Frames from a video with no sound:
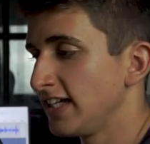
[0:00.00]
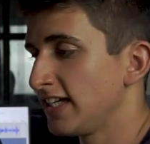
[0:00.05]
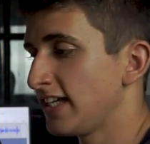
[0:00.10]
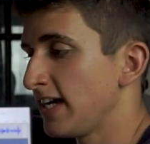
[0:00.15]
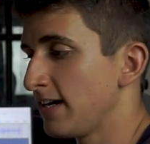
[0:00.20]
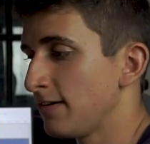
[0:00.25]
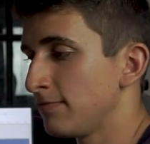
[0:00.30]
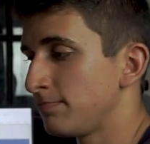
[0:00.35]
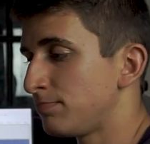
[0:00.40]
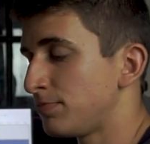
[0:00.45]

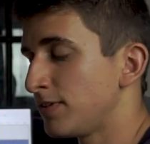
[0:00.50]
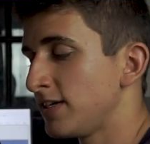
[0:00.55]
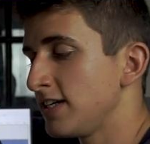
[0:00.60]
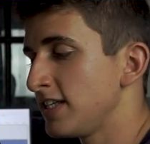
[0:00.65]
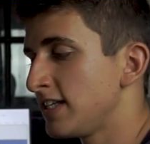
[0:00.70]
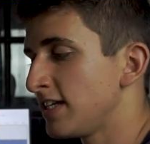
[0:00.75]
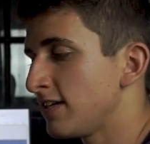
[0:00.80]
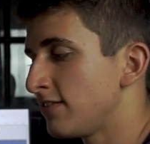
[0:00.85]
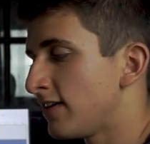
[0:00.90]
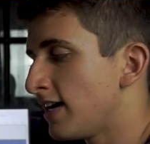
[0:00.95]
que
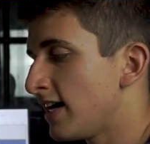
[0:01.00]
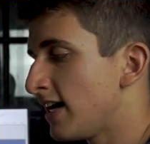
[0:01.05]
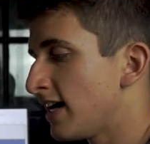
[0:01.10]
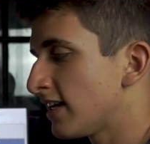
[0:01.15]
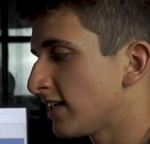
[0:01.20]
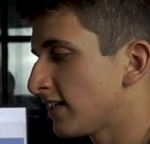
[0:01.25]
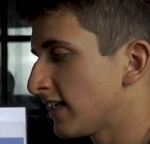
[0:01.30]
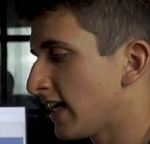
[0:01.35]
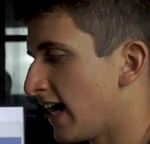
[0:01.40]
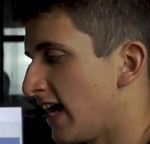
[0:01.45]
pueden
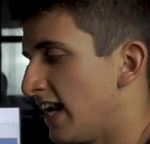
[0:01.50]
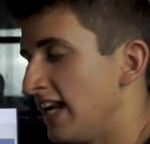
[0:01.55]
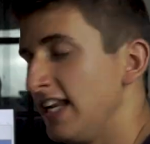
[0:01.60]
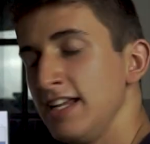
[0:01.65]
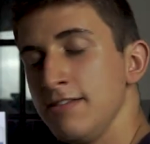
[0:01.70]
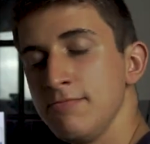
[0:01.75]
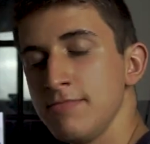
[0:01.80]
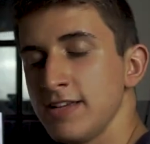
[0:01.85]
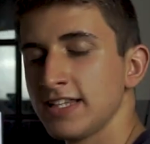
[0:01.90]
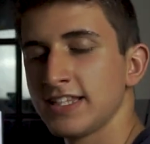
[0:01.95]
llevar al
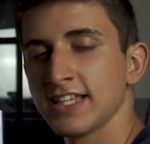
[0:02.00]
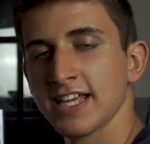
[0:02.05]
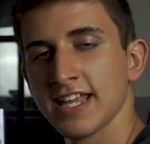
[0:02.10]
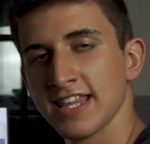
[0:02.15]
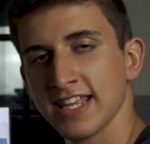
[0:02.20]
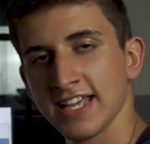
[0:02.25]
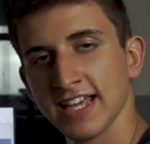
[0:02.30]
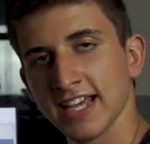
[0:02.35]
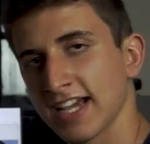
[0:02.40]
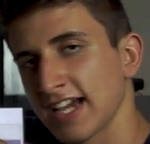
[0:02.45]

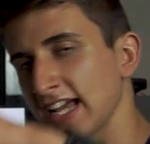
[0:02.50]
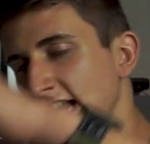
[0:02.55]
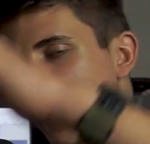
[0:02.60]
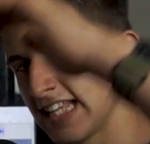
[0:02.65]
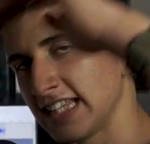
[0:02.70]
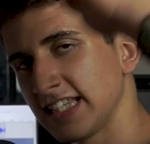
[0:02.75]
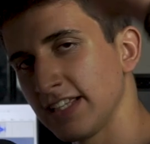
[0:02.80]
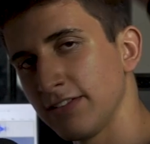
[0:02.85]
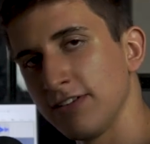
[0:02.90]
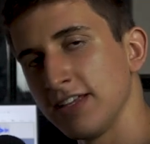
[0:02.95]
límite de
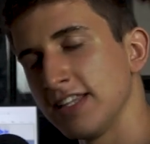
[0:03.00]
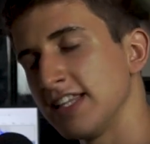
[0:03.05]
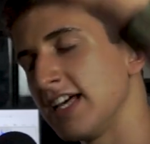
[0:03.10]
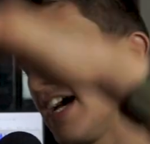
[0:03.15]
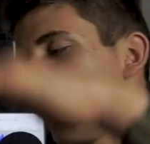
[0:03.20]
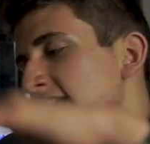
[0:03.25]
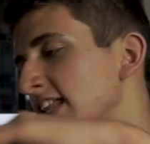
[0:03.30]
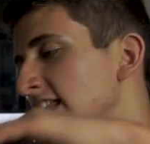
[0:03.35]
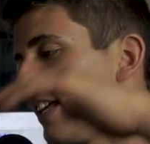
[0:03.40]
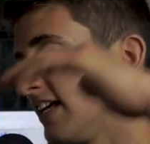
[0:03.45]

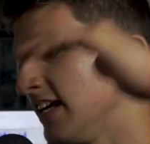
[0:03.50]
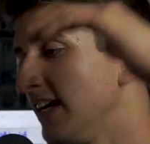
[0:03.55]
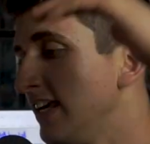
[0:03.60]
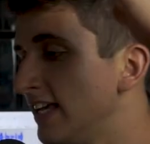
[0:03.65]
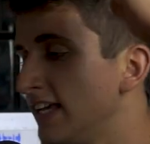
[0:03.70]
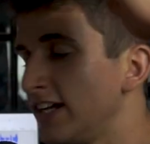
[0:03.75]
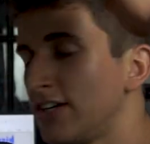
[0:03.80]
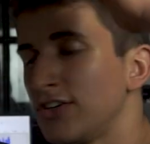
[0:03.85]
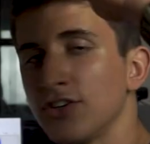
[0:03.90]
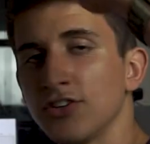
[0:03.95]
creatividad
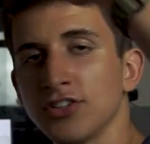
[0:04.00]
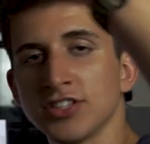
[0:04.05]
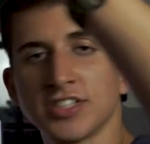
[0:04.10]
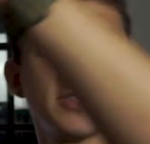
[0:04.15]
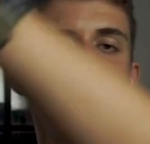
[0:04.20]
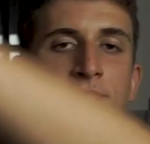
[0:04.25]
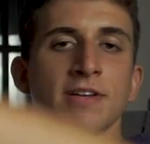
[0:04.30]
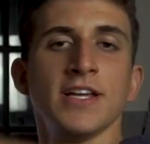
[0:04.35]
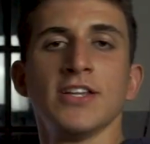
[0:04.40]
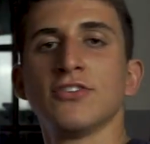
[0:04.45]
y
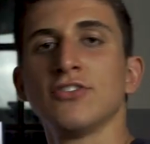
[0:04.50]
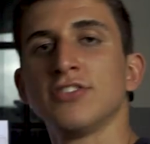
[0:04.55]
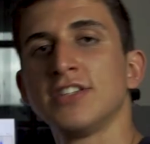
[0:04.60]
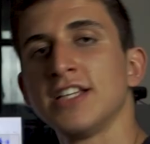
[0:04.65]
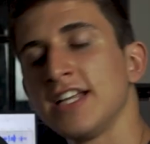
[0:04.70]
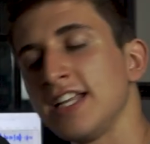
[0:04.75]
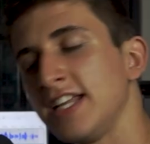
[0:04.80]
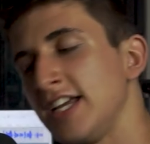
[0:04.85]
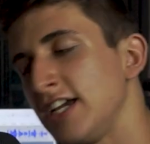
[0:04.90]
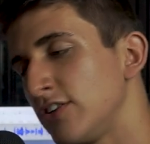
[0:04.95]
conocimiento
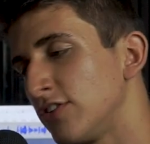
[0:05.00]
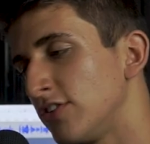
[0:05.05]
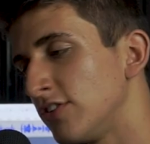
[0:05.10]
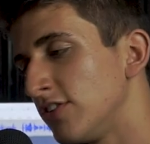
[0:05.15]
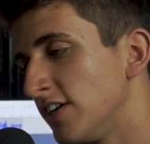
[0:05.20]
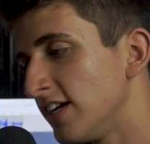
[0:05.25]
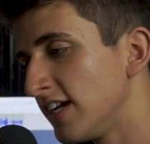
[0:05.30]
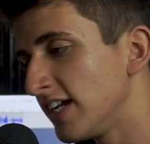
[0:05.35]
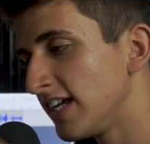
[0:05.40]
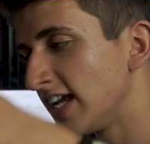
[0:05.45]

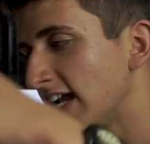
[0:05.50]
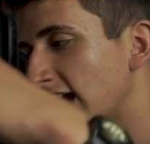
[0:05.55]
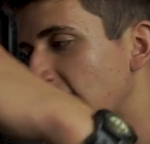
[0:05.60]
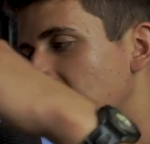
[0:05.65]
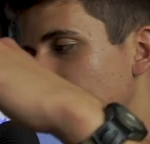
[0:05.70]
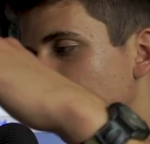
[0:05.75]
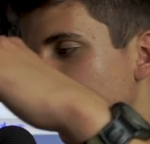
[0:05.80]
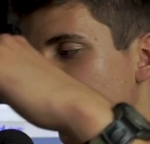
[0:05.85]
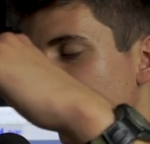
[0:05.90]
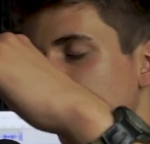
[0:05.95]
técnico y en
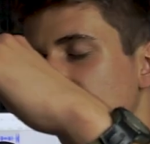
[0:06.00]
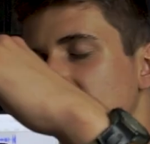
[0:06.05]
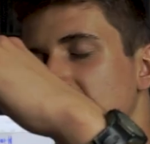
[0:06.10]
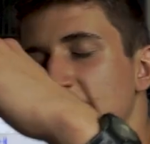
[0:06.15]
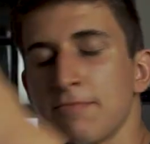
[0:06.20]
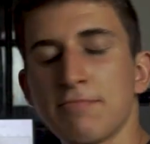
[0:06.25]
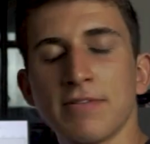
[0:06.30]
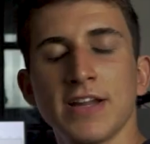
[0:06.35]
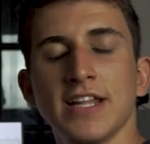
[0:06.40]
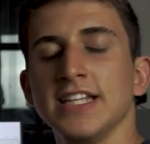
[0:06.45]
general
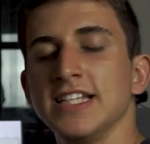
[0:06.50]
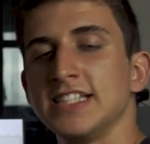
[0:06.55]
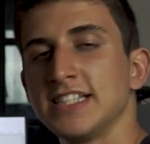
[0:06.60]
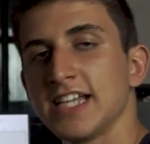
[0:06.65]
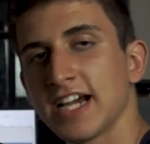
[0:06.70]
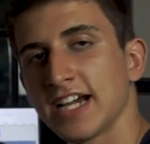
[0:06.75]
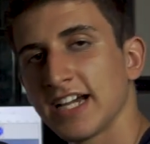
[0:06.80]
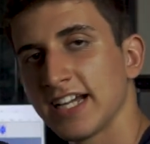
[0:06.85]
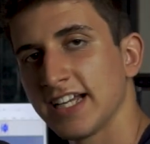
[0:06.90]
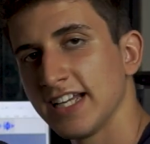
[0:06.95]
de
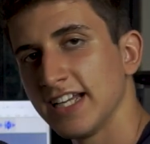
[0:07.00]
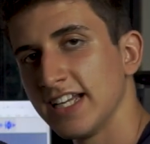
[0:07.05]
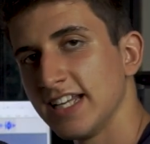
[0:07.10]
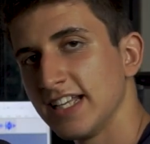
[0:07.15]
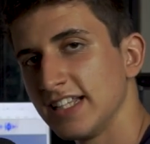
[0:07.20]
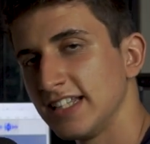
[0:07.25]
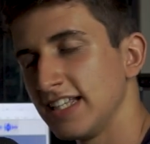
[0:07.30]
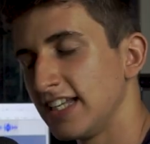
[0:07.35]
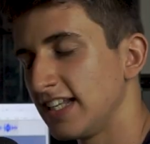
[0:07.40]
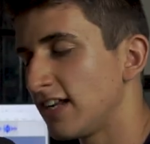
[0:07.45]
aprendizaje
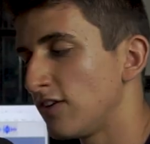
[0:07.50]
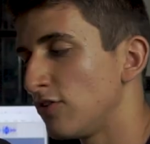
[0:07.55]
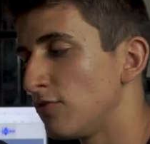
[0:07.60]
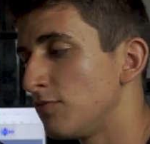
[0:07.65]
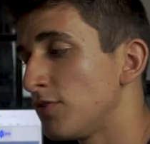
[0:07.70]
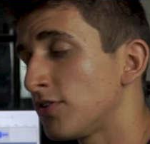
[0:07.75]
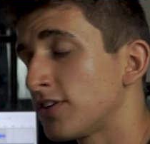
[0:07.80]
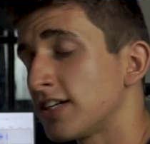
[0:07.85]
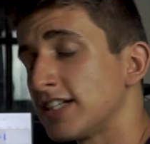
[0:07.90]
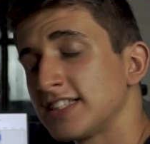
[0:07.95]
del
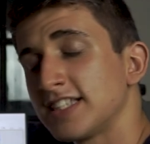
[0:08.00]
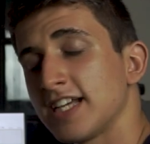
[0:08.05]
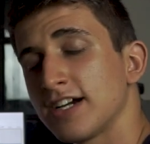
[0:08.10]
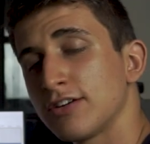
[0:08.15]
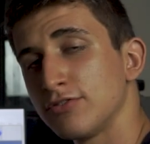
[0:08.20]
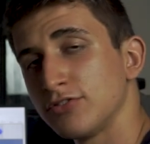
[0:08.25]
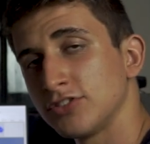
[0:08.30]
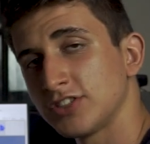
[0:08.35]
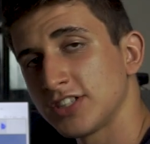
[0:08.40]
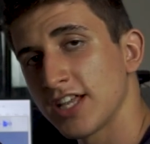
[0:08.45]
alumno que
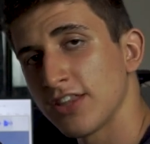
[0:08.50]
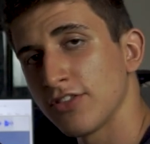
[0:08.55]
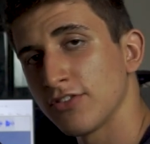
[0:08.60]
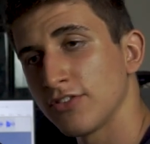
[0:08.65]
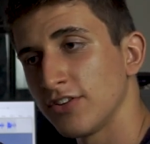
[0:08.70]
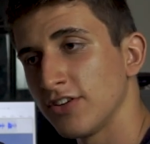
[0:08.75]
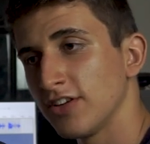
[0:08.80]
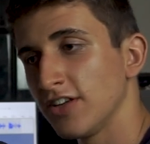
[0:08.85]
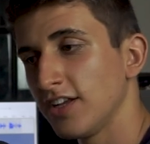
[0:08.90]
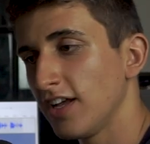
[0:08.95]
está
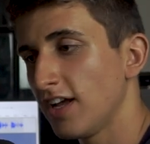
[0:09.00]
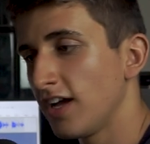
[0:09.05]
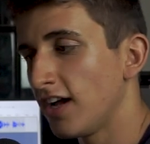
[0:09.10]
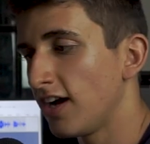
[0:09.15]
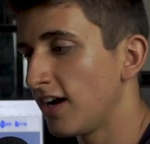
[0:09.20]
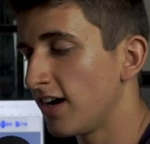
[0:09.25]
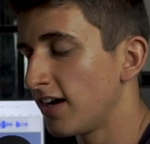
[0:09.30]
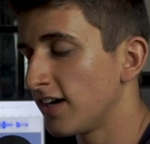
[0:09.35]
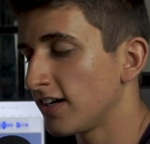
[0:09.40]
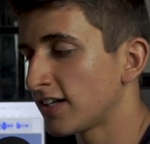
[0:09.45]
cursando.
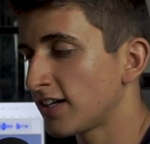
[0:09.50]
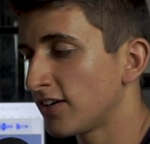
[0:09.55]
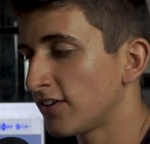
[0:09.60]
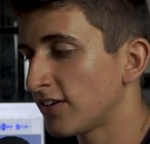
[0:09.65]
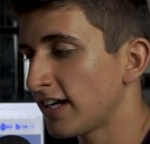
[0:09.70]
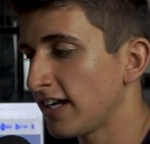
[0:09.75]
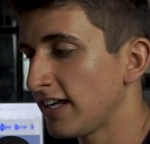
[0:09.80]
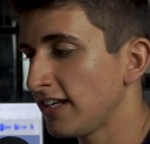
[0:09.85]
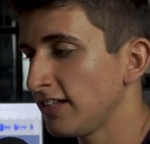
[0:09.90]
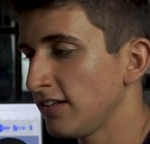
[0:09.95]
Ah,
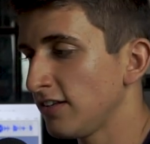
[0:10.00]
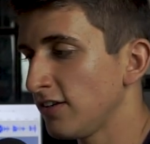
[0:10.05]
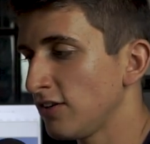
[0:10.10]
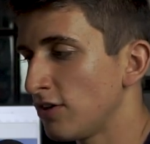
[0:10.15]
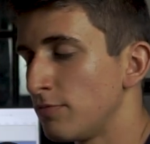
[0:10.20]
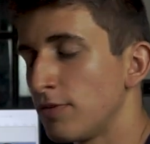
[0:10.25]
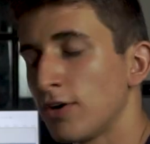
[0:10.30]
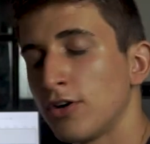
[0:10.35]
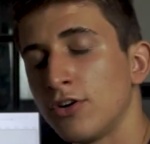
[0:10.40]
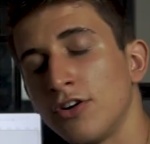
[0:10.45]
creo que
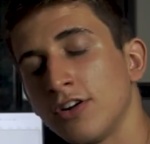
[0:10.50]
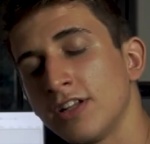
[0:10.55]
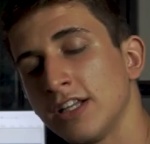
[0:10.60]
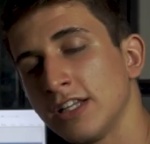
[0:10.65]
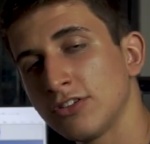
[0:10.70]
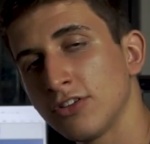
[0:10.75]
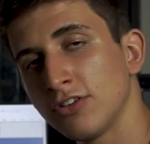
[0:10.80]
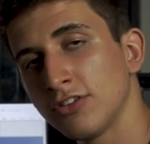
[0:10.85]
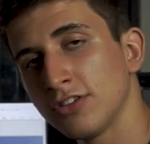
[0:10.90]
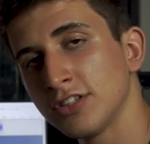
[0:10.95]
lo mejor
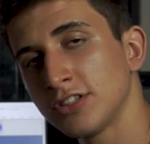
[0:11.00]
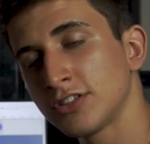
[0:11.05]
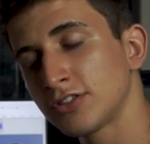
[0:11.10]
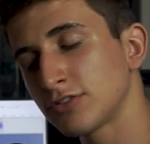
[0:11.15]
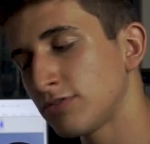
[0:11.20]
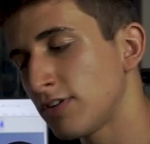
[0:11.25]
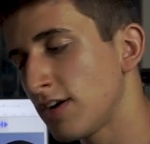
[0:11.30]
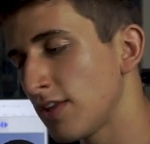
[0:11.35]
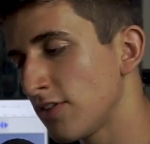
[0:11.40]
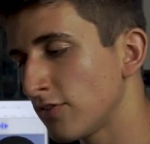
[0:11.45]
de todo
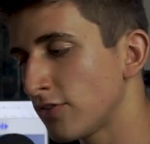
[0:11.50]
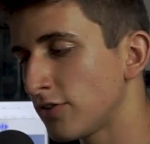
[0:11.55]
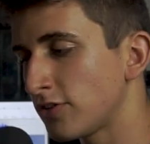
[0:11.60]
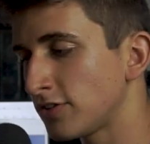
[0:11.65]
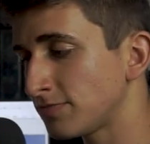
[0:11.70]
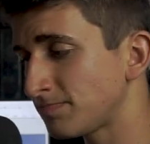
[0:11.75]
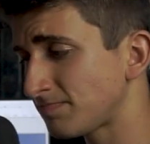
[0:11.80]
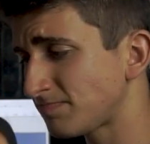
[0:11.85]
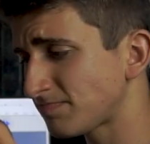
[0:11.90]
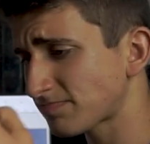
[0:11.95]
es
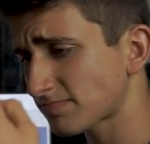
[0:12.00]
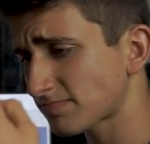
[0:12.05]
cuando